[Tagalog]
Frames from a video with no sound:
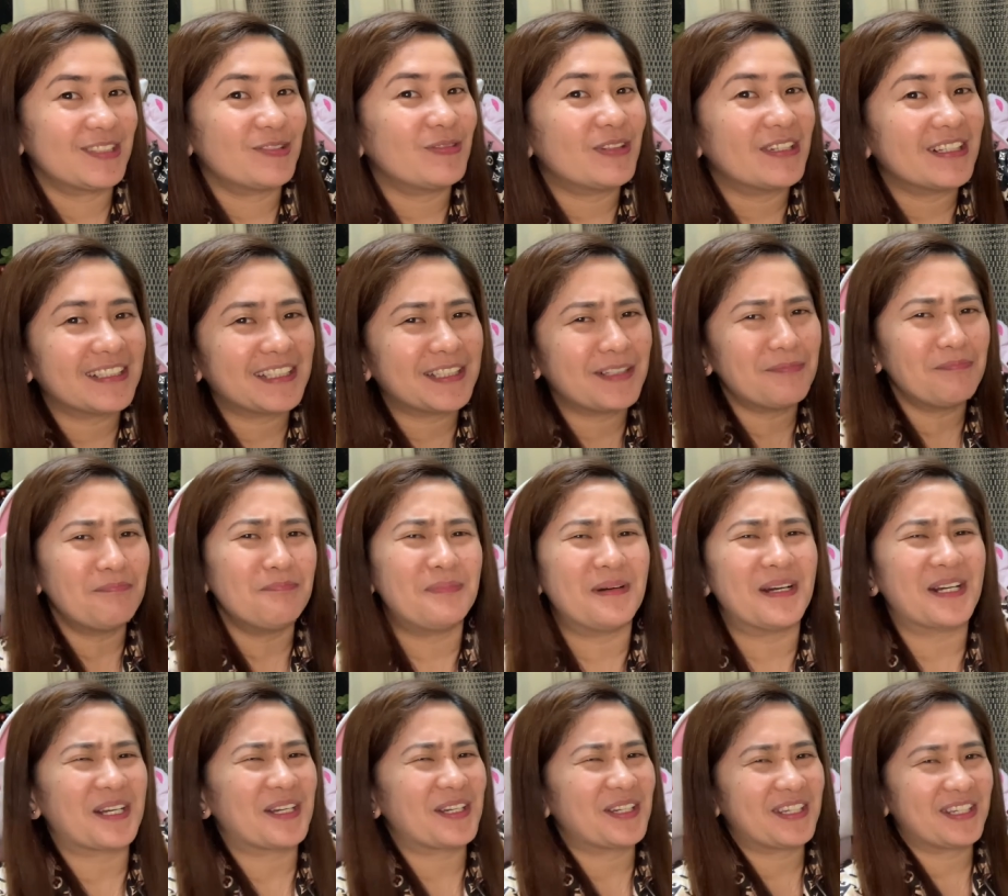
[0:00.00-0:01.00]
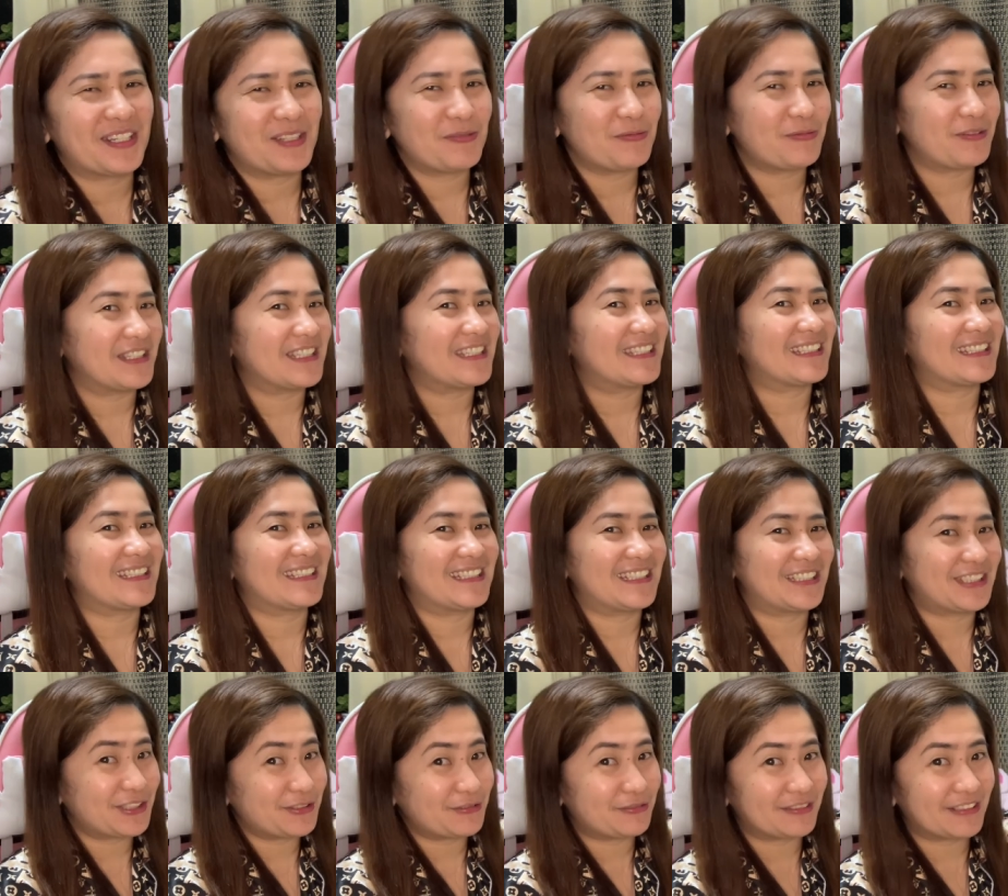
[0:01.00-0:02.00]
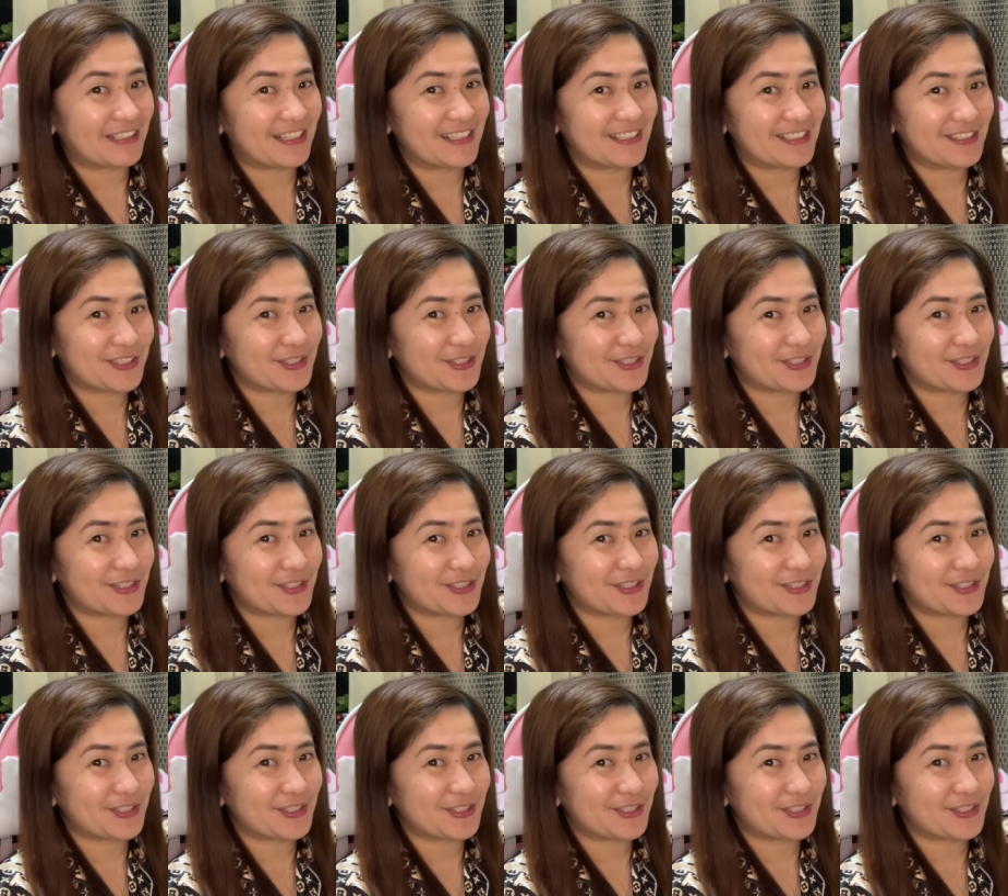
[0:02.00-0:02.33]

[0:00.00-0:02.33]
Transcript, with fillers: Welcome back again with another vlog.